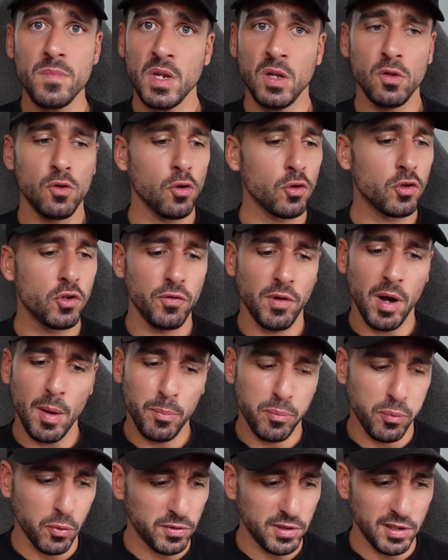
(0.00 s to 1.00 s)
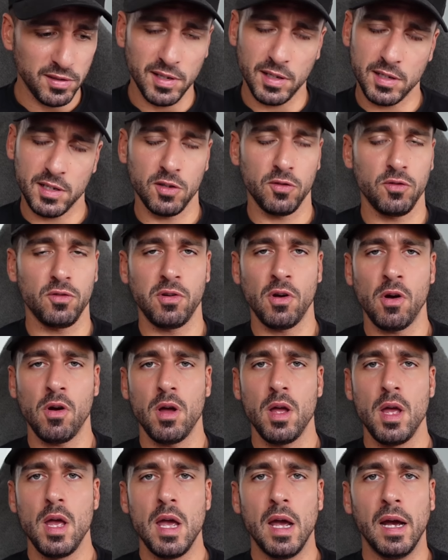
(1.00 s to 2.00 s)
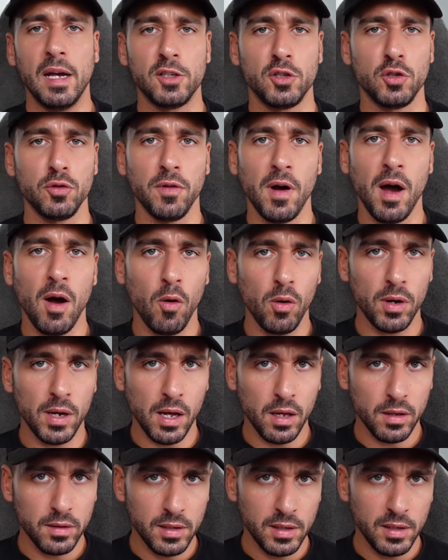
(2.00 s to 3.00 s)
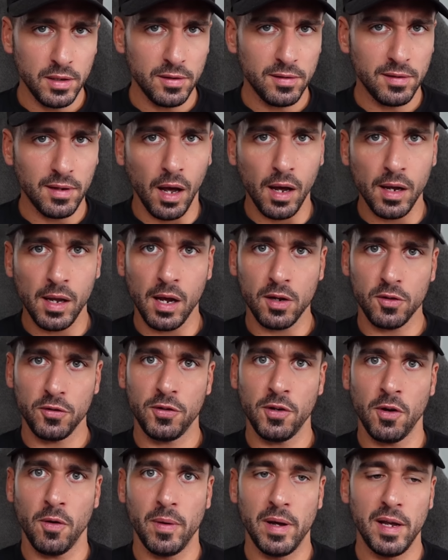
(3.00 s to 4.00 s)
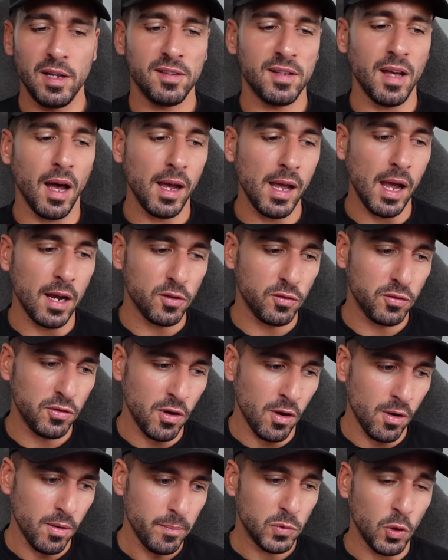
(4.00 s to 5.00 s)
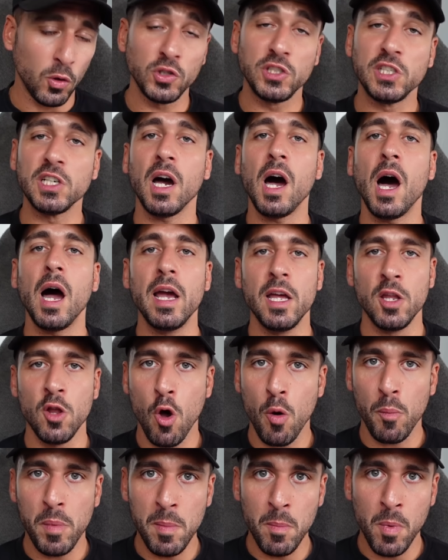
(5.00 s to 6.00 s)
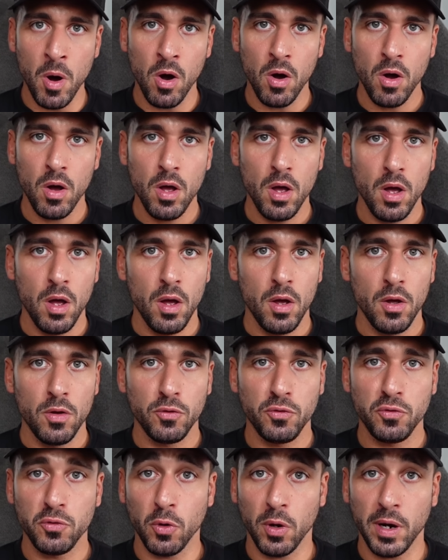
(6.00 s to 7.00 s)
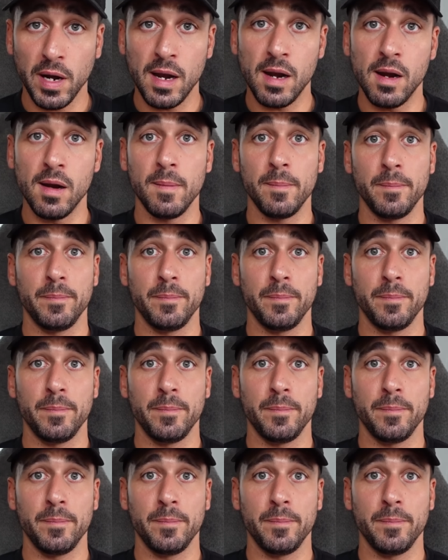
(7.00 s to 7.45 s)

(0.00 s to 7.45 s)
Donc tu vas poser cette question et tu vas regarder sa réaction. Et sa réaction t'en dira énormément sur elle.